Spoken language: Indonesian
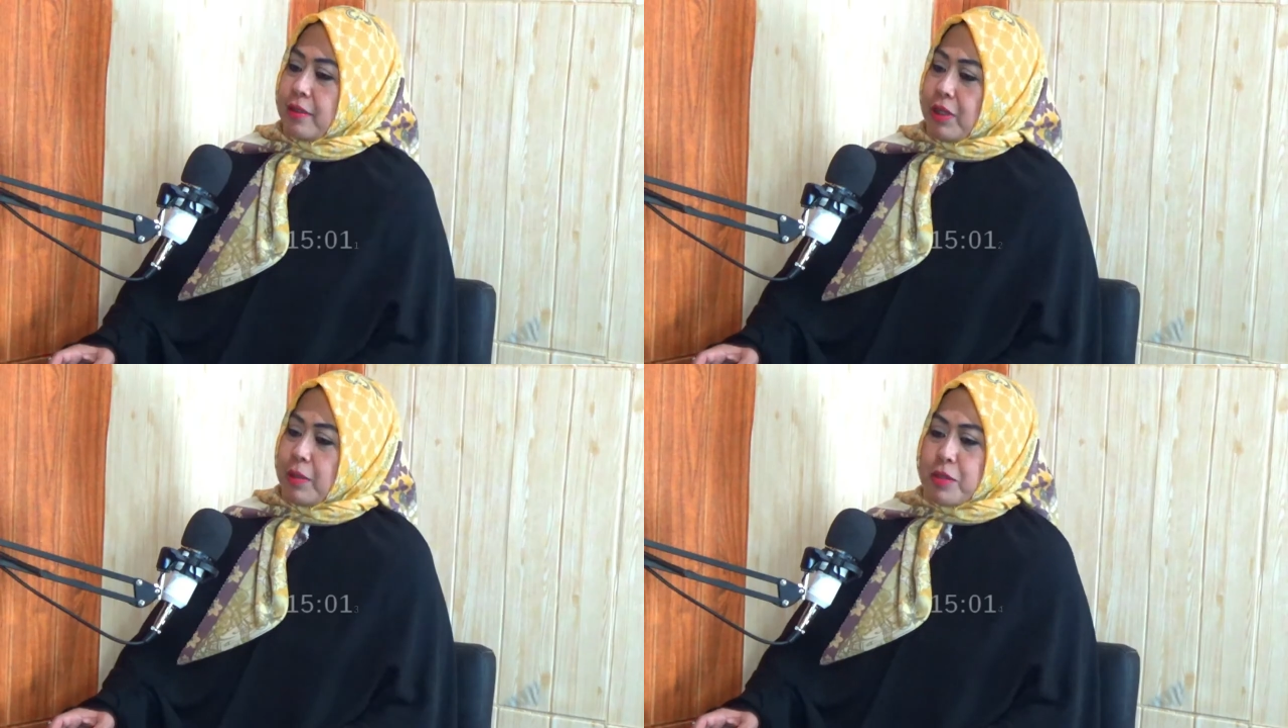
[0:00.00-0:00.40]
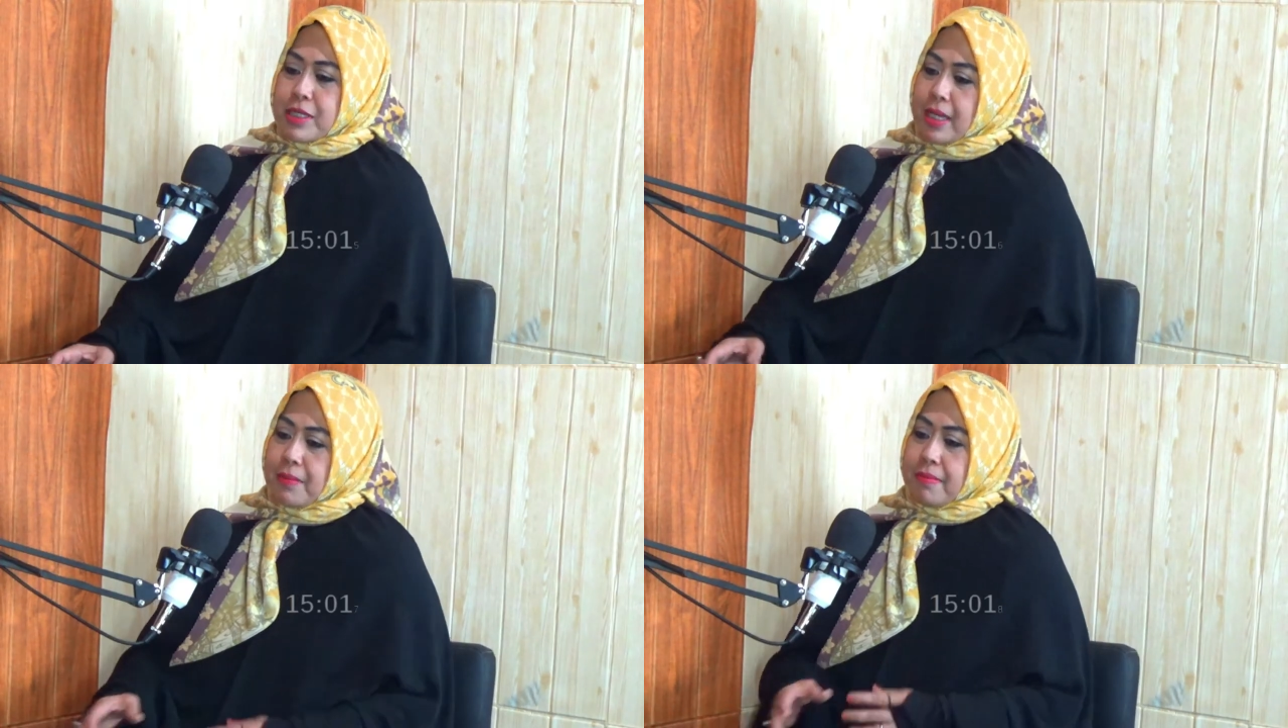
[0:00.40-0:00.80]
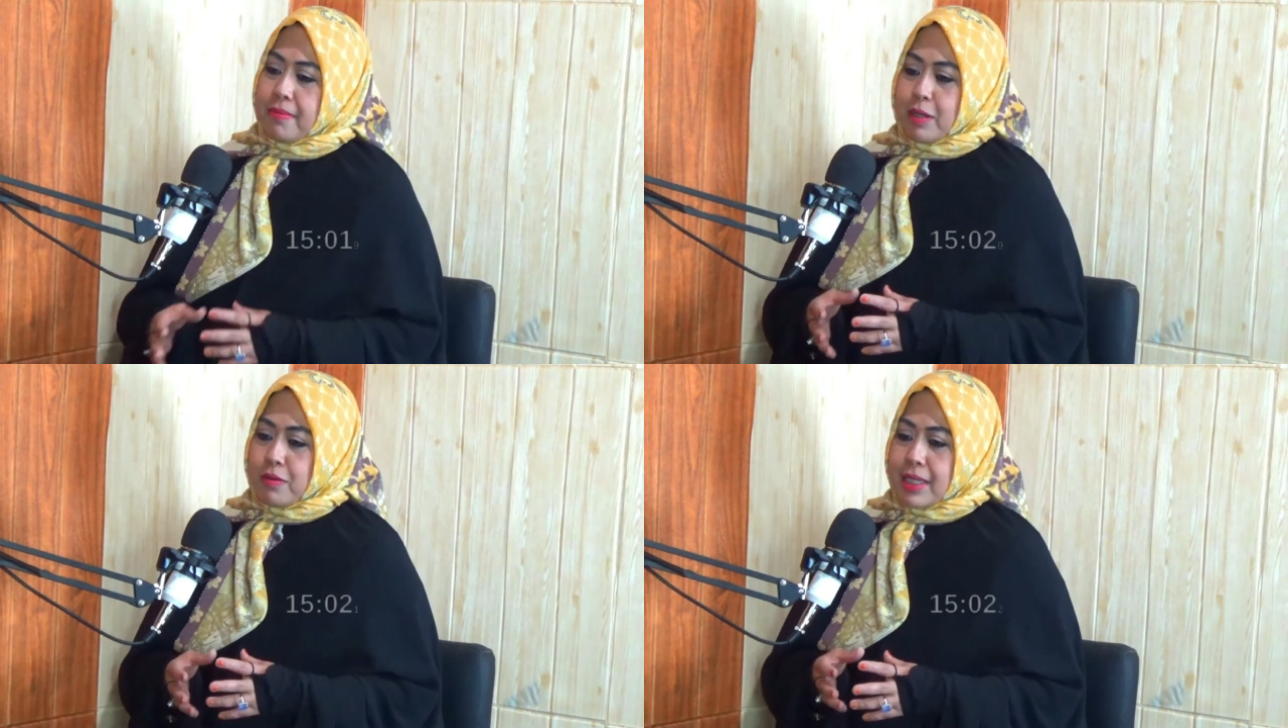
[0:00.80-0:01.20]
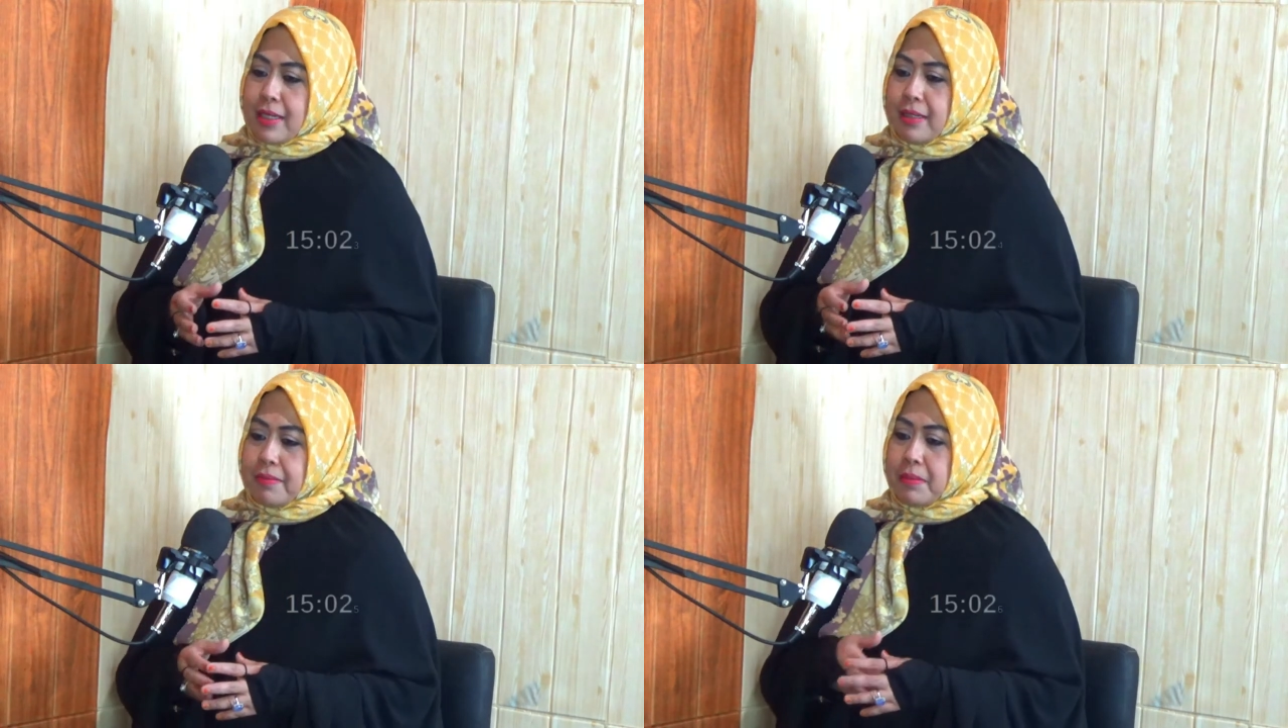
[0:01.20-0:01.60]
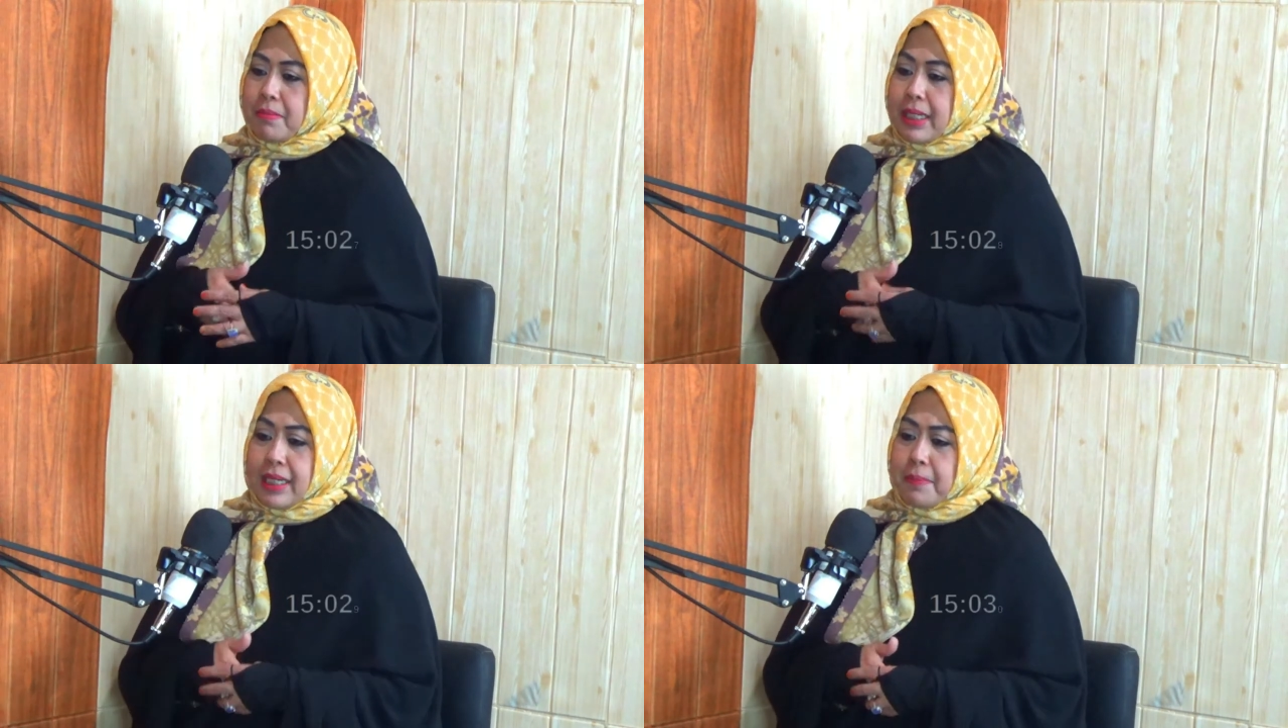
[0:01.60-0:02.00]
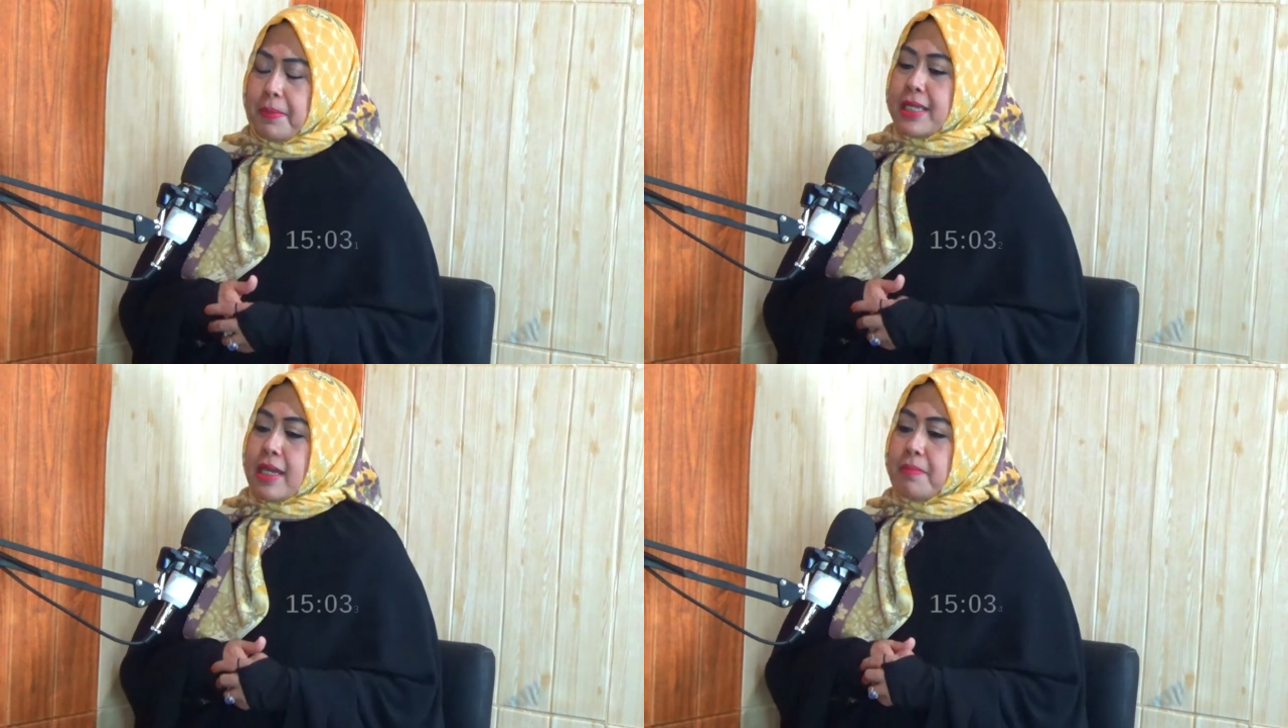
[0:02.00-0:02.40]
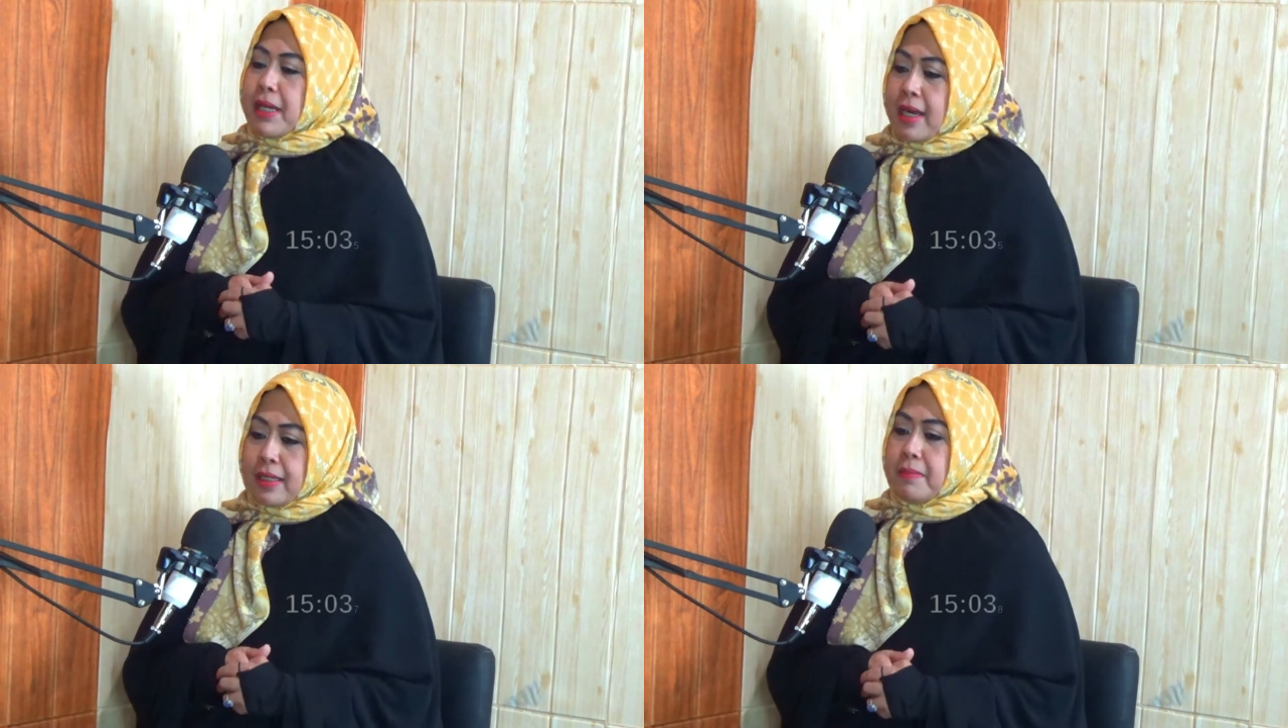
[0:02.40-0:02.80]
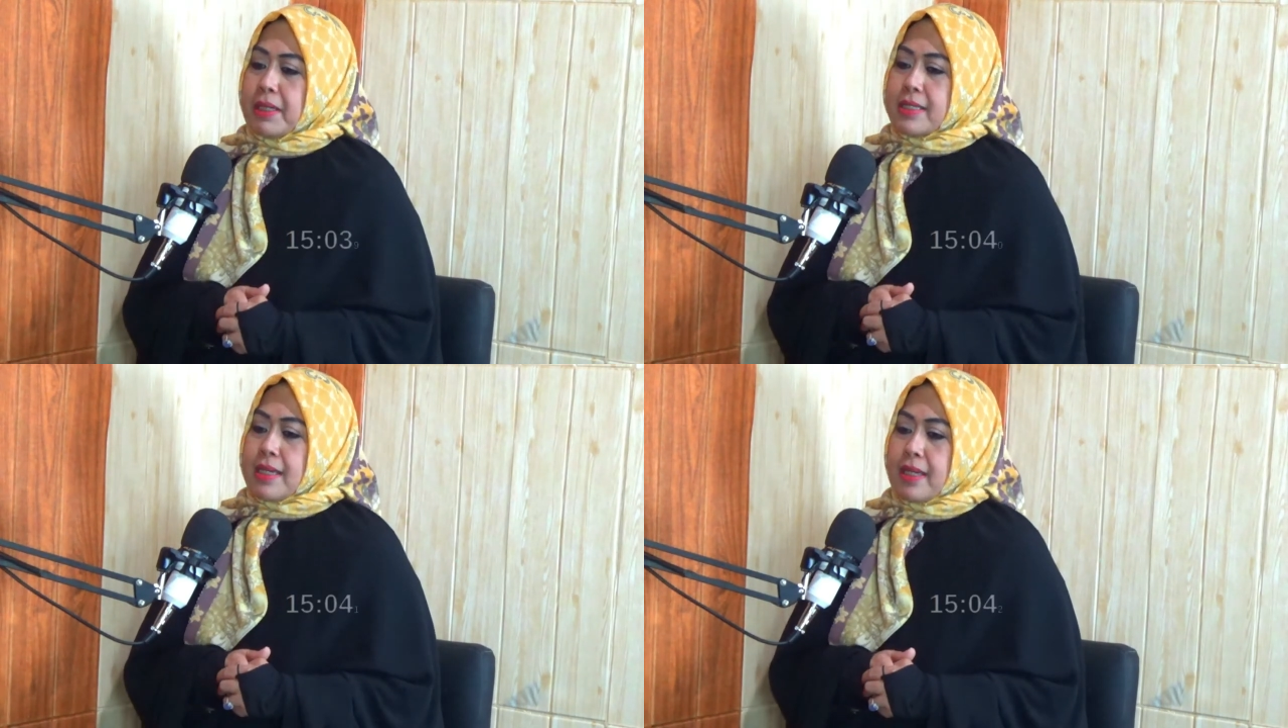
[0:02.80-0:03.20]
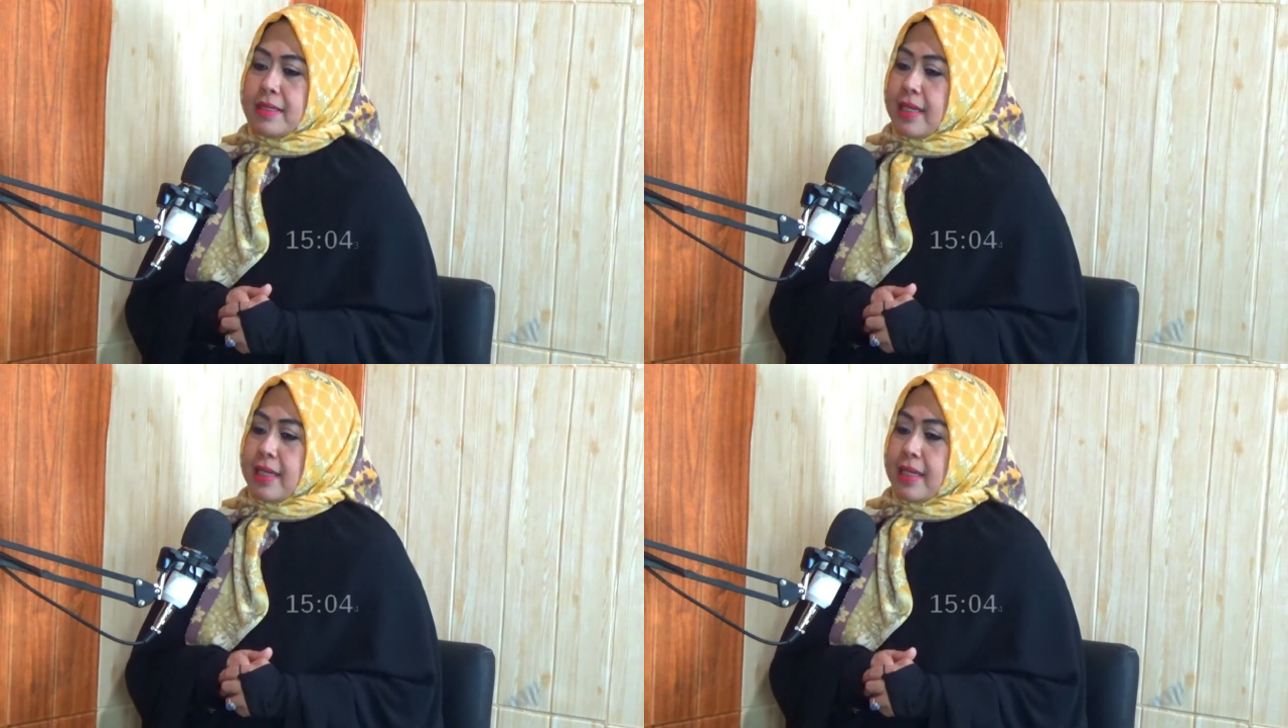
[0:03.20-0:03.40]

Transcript: walaupun saya barusan memberikan pelajaran berharga bagi saya,